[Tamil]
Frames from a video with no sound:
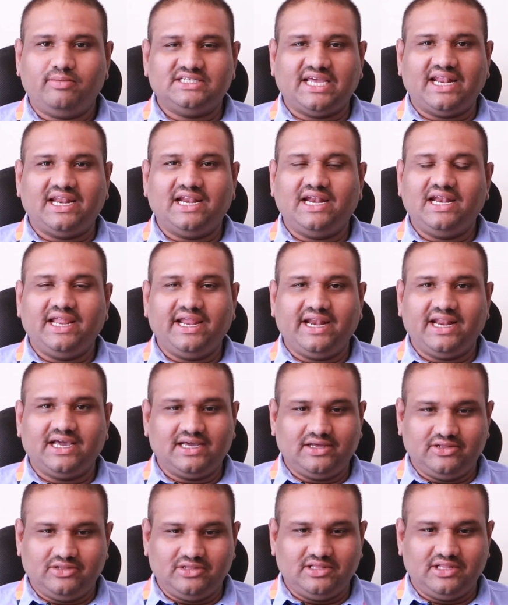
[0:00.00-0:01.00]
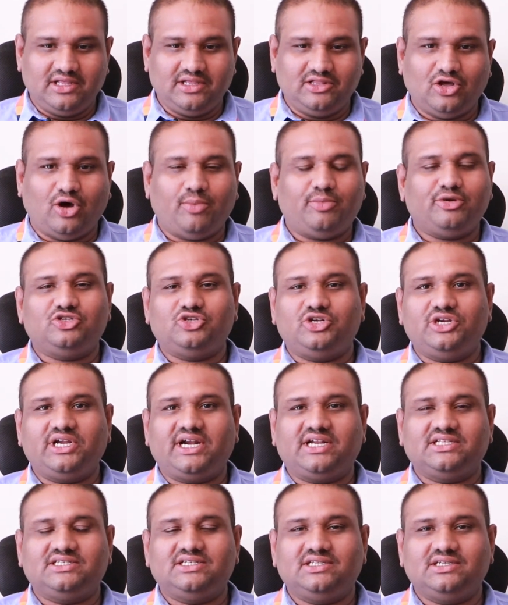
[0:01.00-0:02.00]
சேனலில் எனக்கு இந்த இந்த ஆப்பர்ச்சுனிட்டி
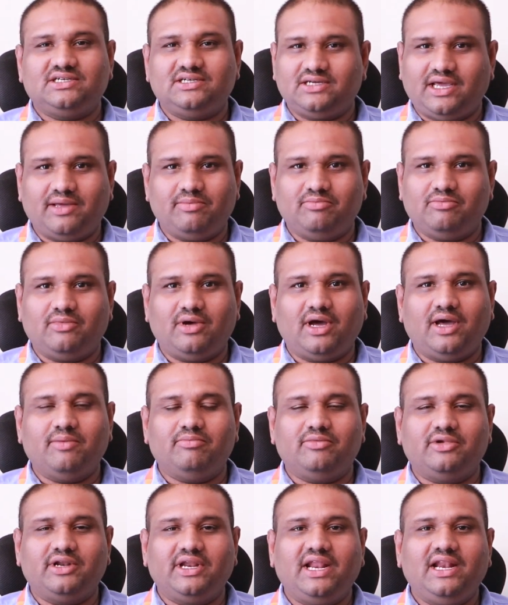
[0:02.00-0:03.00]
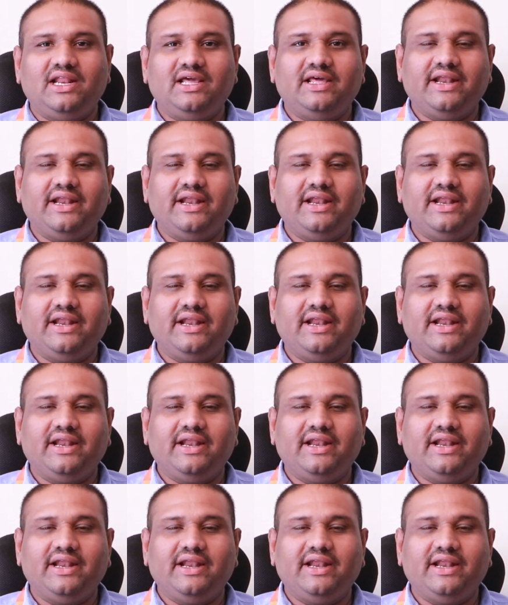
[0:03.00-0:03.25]
கிடச்சதுக்கு ஐம் ஐம் ரியலி